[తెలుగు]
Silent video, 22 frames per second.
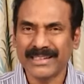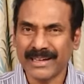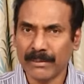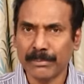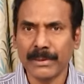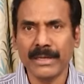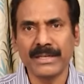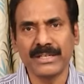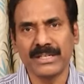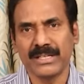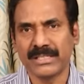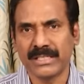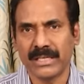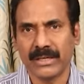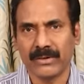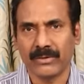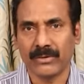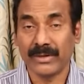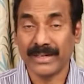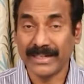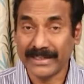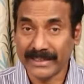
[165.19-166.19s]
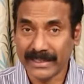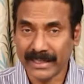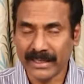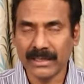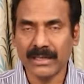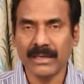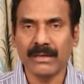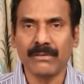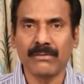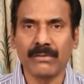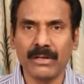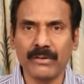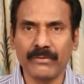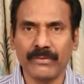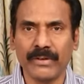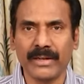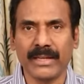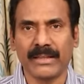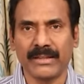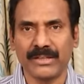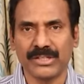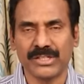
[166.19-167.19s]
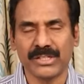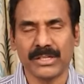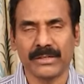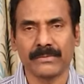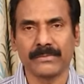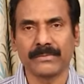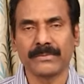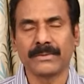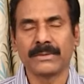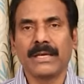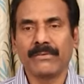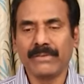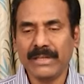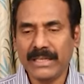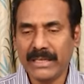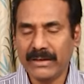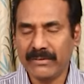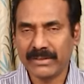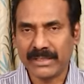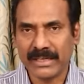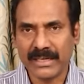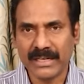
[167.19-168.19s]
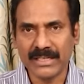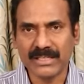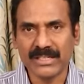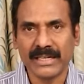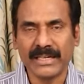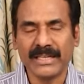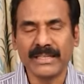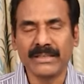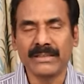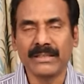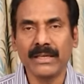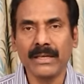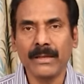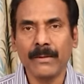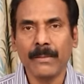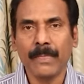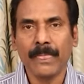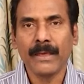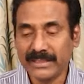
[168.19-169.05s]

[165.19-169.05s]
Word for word: కంప్లైంట్ చేశారు రిటర్న్గా వాళ్ళు ఫిర్యాదు ఇచ్చారు ఏమని ఈ విధంగా జరిగింది